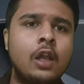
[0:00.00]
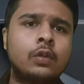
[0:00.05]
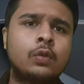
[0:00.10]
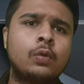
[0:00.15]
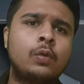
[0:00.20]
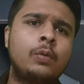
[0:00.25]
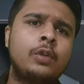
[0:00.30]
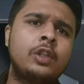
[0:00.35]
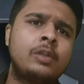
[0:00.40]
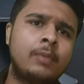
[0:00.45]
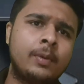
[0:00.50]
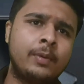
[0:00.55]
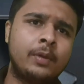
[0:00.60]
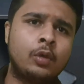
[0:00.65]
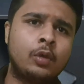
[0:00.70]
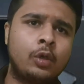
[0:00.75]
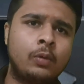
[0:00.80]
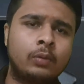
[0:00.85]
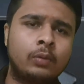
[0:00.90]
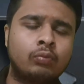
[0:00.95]
तो इसमें भी
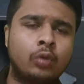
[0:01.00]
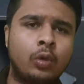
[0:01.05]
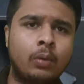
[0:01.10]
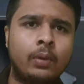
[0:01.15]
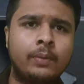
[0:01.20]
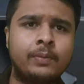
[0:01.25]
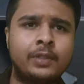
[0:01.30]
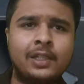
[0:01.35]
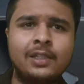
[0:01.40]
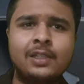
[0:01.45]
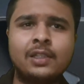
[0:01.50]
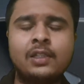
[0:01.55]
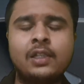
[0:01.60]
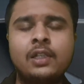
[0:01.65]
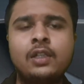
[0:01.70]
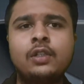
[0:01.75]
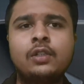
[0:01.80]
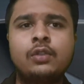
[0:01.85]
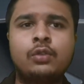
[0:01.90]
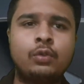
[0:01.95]
थोड़ी बहुत प्रॉब्लम्स हैं जैसे
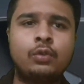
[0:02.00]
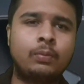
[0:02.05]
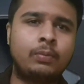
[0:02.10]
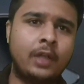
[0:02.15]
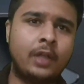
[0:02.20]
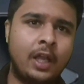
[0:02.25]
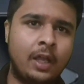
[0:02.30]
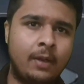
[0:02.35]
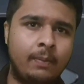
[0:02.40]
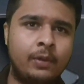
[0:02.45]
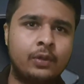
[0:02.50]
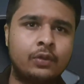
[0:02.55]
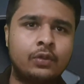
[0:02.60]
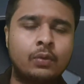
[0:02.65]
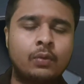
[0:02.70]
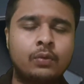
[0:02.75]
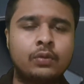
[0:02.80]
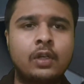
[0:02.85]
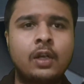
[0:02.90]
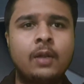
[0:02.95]
ट्यूब टायर पंचर
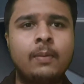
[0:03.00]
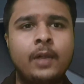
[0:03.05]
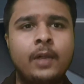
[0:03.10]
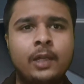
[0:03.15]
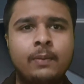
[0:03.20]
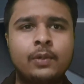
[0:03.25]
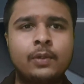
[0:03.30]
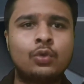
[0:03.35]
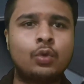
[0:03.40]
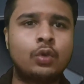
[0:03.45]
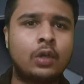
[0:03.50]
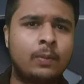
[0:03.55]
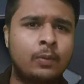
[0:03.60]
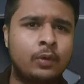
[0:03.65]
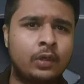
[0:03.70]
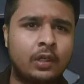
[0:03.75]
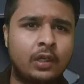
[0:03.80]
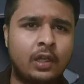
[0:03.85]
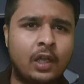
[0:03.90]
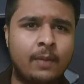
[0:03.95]
हो जाना बाइक में छोटा
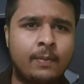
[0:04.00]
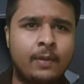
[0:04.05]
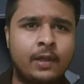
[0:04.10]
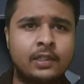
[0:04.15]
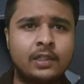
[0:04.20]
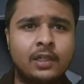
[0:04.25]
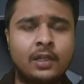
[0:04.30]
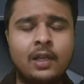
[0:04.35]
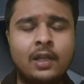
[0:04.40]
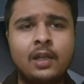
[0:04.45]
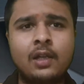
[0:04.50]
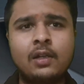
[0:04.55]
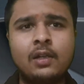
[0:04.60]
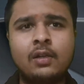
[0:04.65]
मोटा काम आ जाना